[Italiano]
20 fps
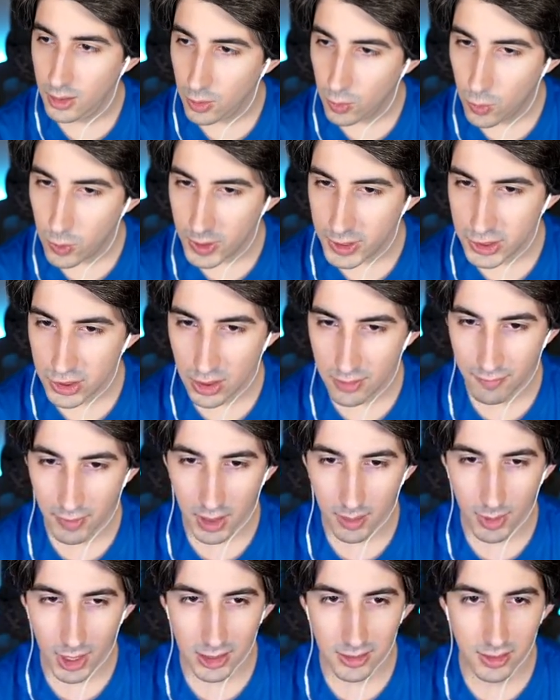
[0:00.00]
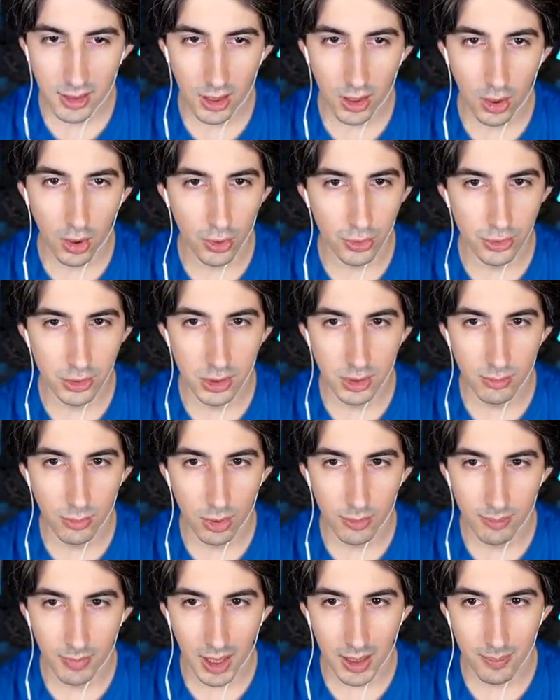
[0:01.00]
Questo è veramente
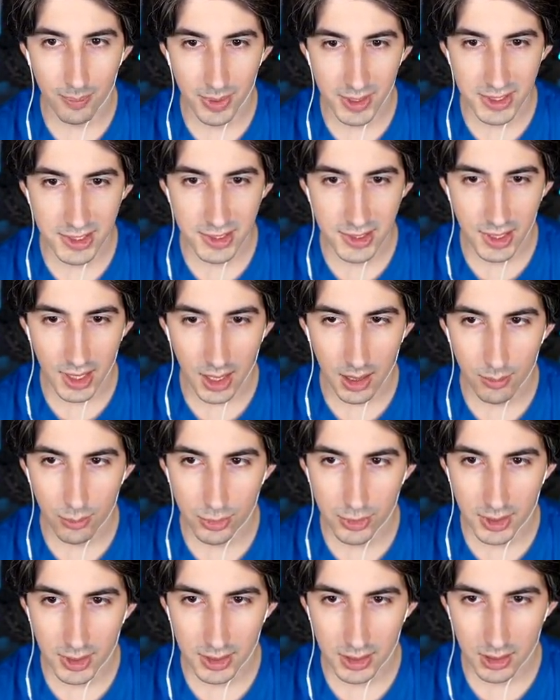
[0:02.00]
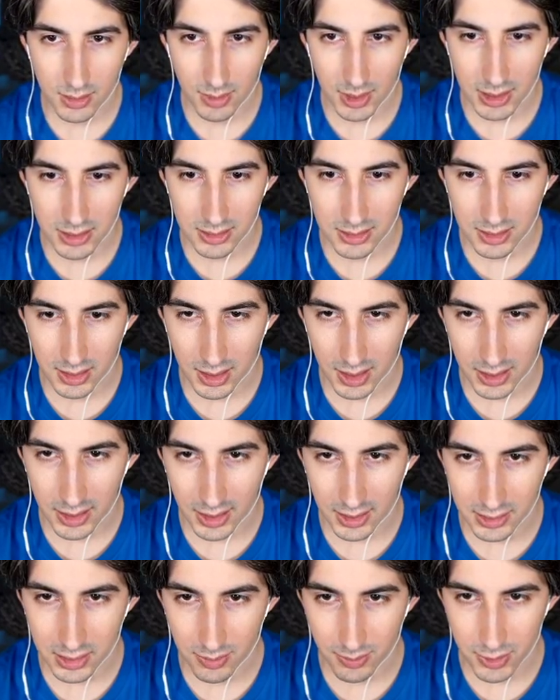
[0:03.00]
ottimo. Ma passiamo direttamente agli
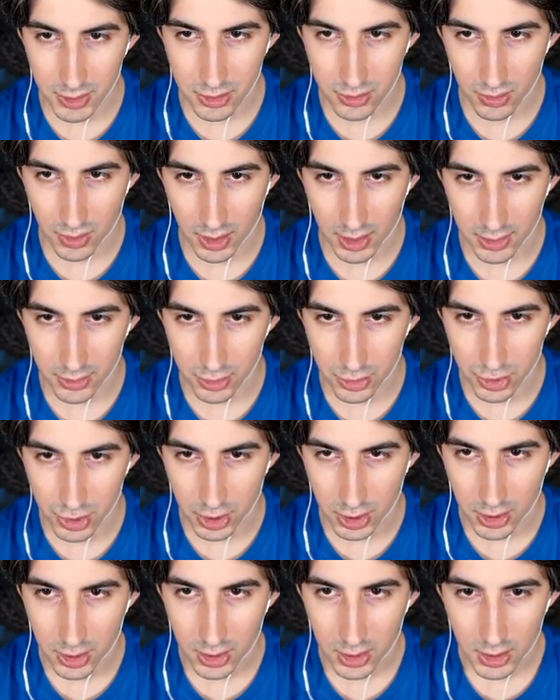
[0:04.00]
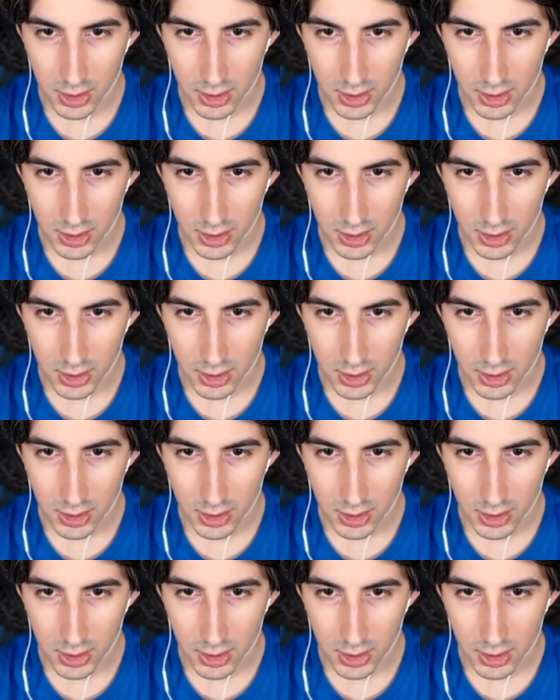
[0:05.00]
altri personaggi.